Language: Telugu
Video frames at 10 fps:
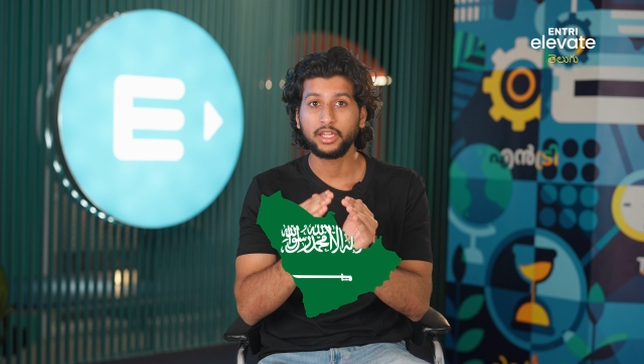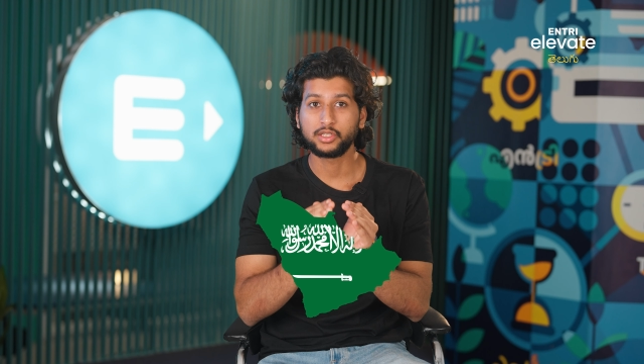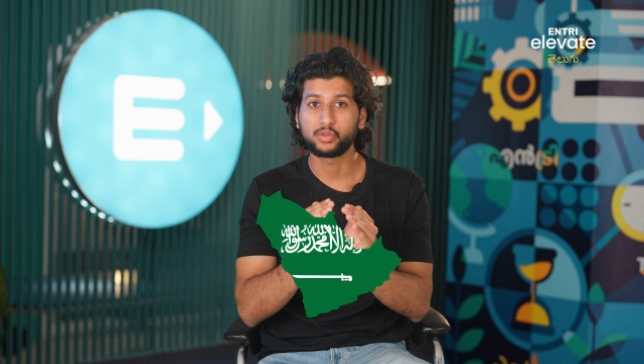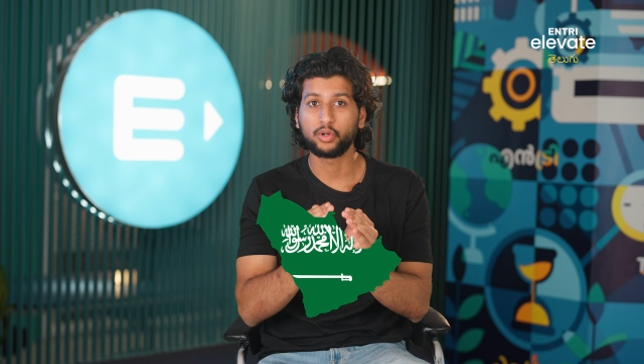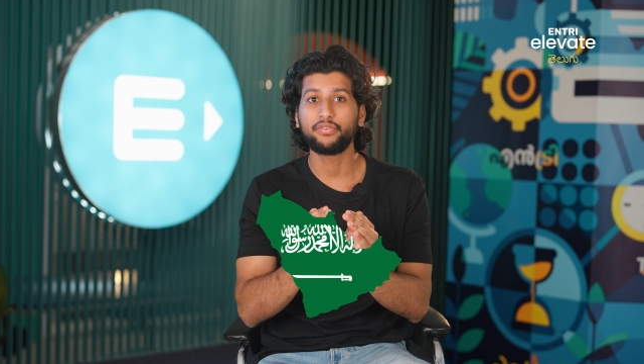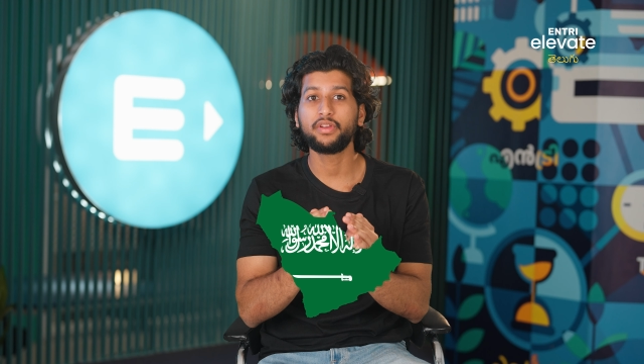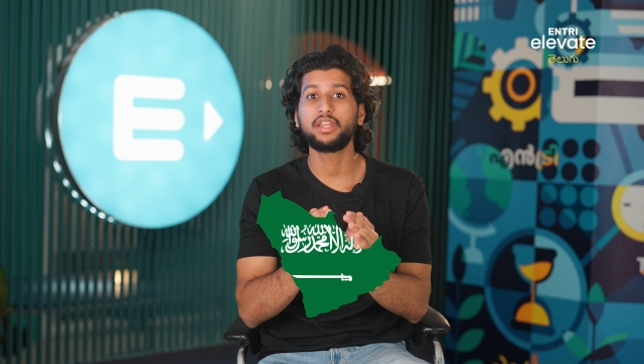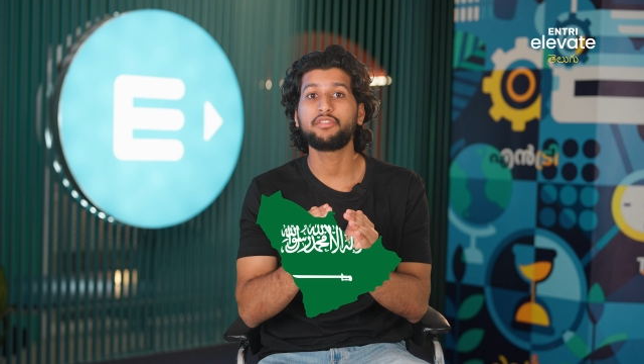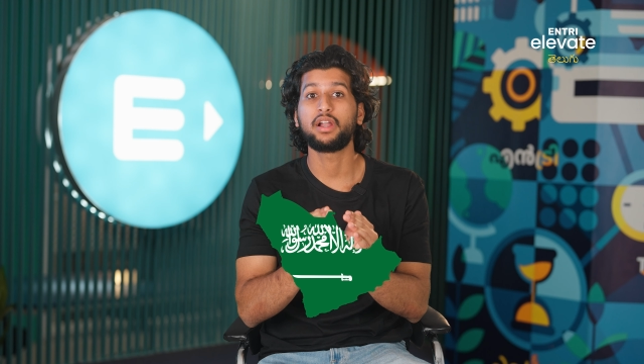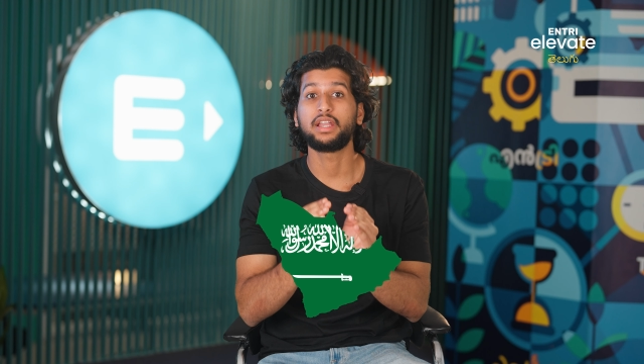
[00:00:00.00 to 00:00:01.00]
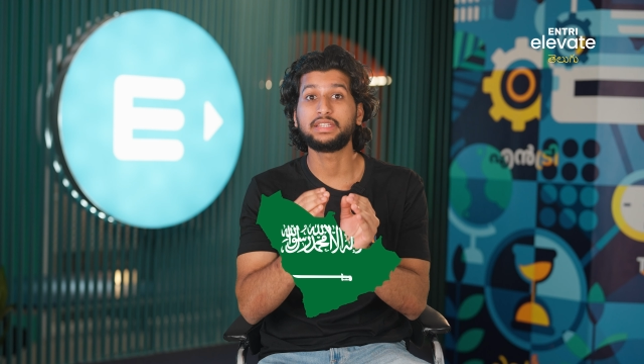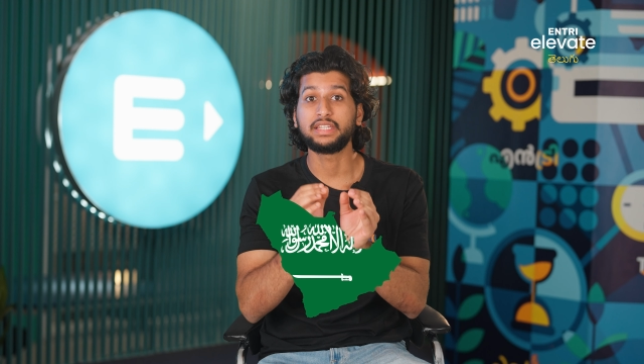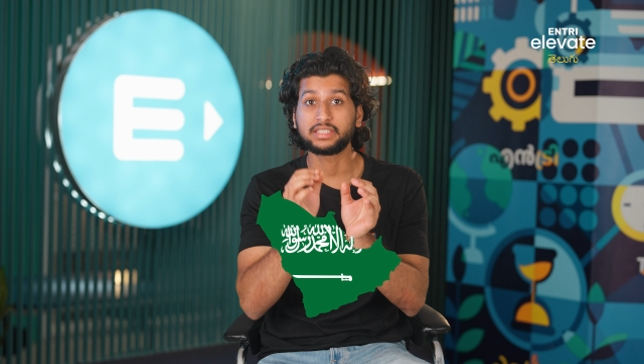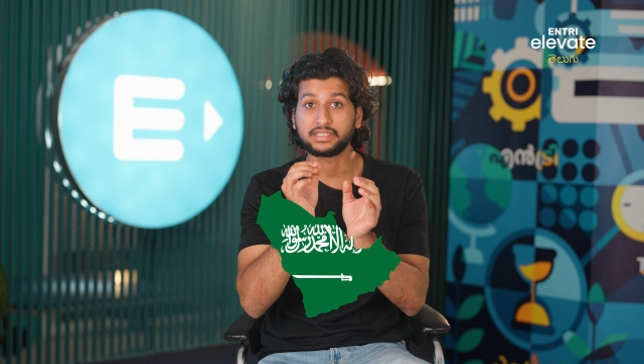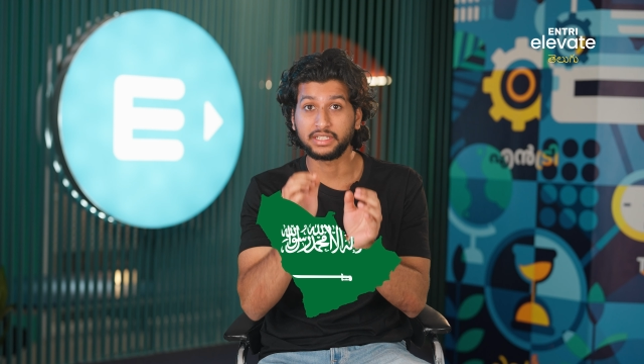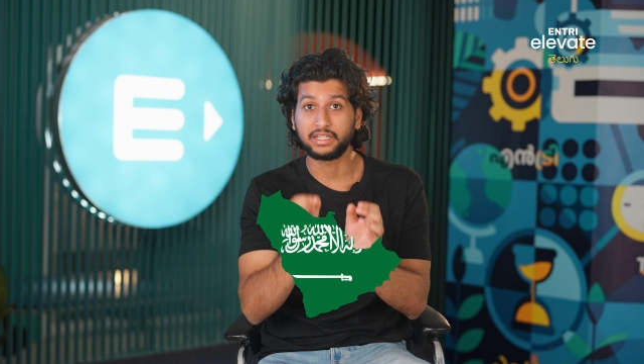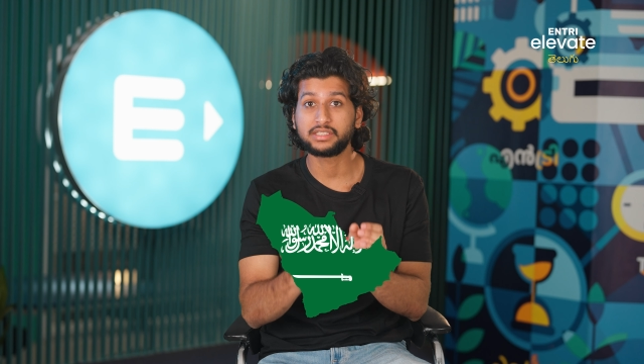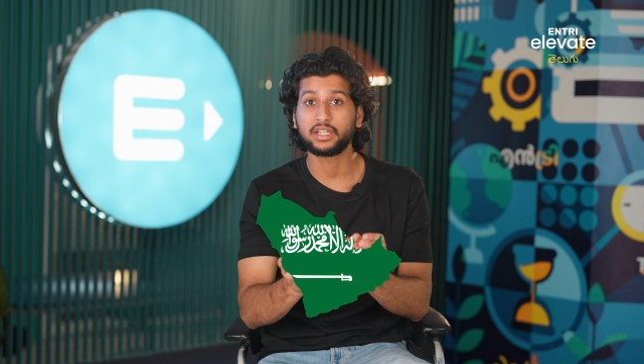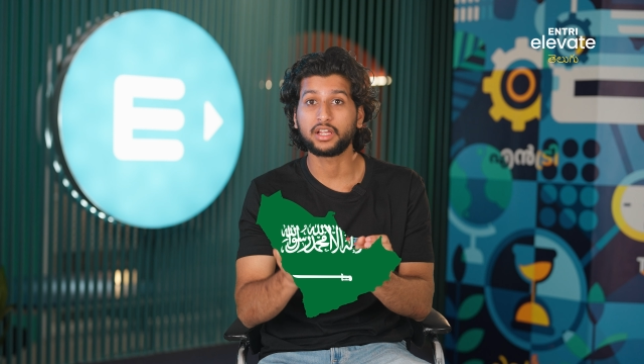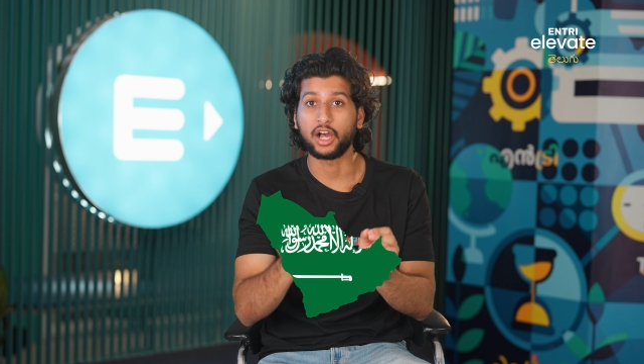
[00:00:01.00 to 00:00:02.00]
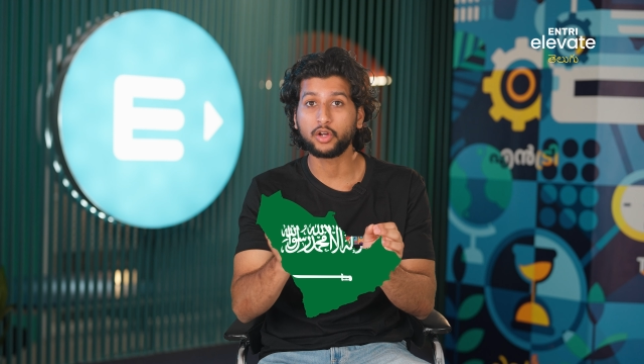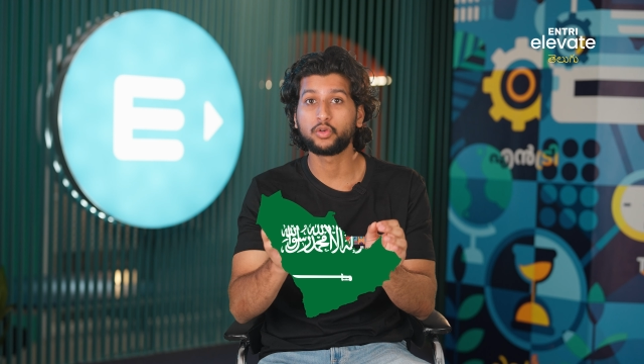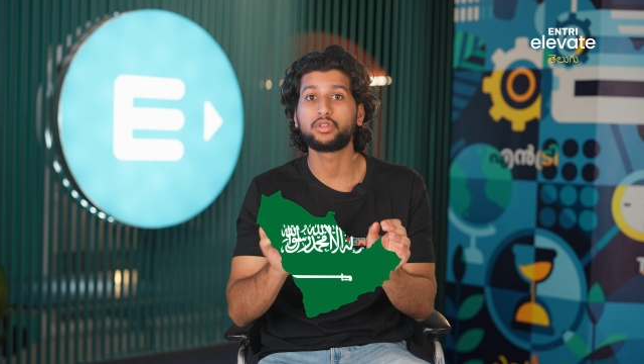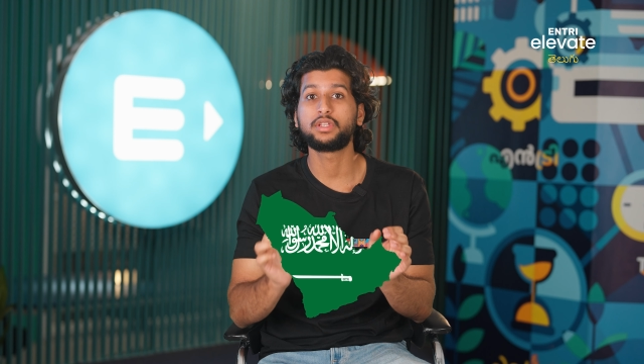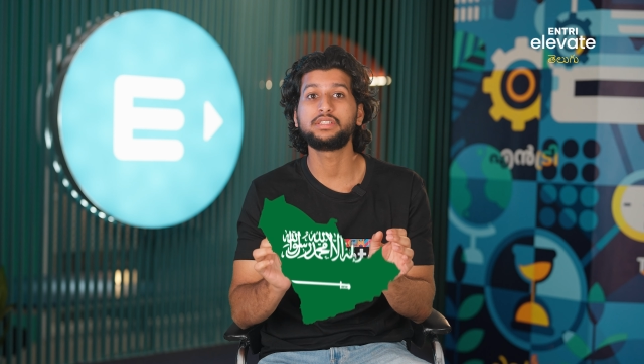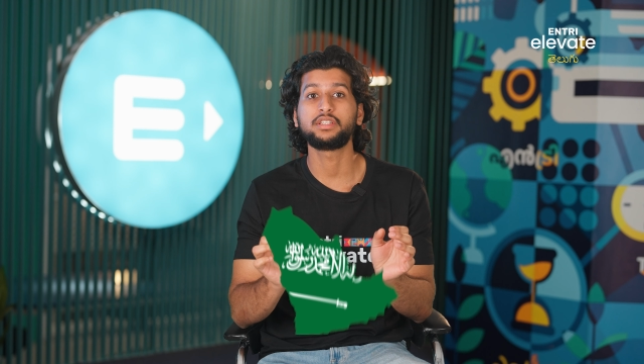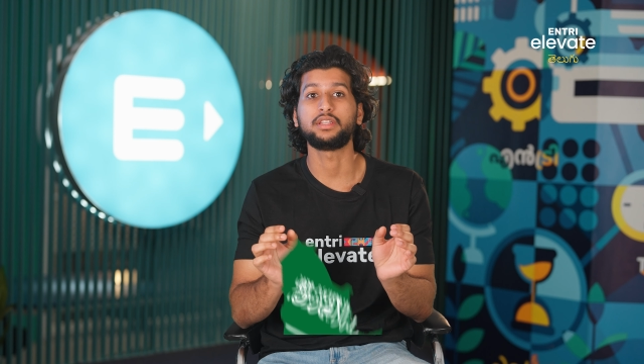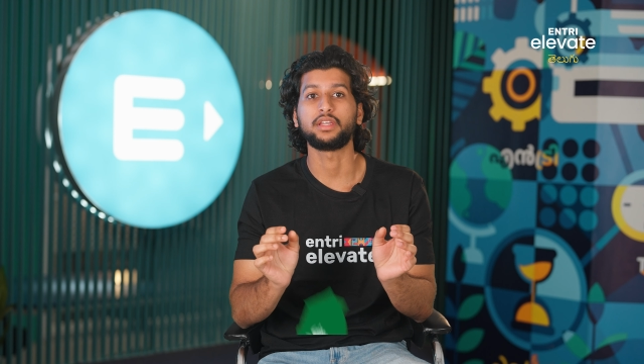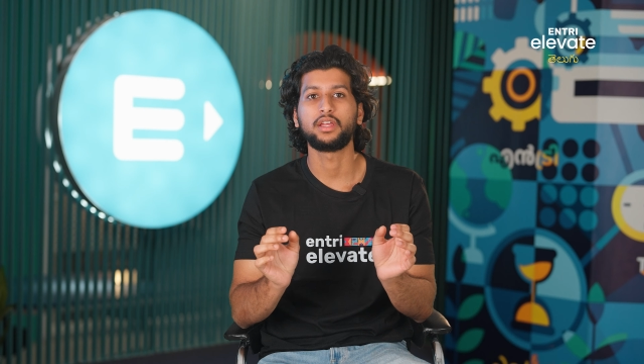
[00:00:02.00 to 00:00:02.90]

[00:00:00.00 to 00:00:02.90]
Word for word: ఈ సోఫియాని వాళ్ళ దేశ సిటిజన్గా గుర్తించింది